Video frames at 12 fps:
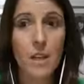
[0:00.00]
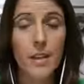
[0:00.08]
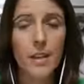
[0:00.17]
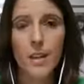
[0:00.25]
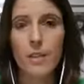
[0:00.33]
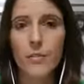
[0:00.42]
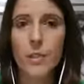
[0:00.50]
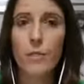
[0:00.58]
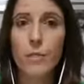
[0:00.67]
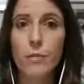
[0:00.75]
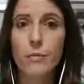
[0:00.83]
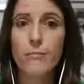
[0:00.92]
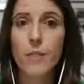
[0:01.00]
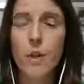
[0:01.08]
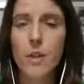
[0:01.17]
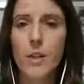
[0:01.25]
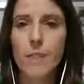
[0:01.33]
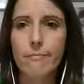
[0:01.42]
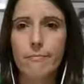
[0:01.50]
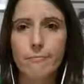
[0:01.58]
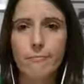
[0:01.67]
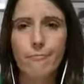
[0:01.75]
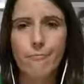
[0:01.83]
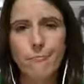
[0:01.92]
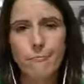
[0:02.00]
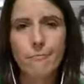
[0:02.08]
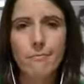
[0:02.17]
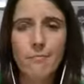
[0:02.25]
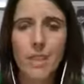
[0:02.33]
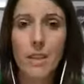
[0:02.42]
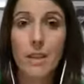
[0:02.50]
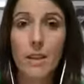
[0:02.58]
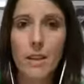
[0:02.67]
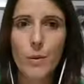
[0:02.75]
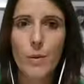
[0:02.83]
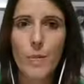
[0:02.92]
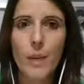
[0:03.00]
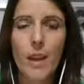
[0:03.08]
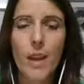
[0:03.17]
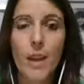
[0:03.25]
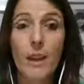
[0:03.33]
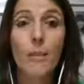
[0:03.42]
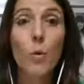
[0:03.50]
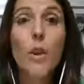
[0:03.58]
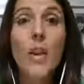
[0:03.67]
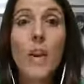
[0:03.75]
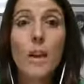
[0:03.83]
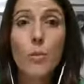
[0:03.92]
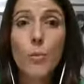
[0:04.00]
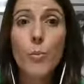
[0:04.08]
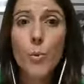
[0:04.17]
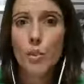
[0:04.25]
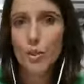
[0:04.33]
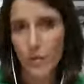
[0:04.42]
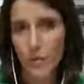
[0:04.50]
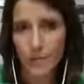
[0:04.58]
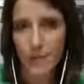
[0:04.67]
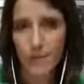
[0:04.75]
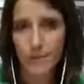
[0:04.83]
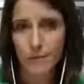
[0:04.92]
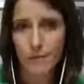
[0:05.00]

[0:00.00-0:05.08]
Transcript: E ela ficou, ok, hum, se calhar não. Então, o que é que tu podes fazer?